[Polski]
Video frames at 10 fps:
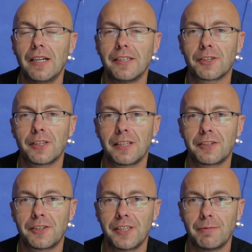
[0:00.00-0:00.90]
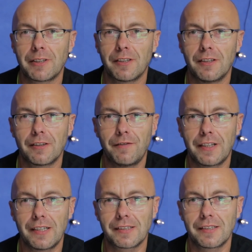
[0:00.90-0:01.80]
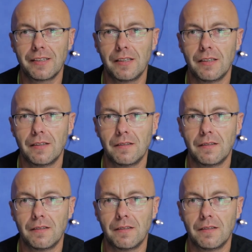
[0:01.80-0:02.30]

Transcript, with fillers: Jeżeli naciśniemy go dwa razy,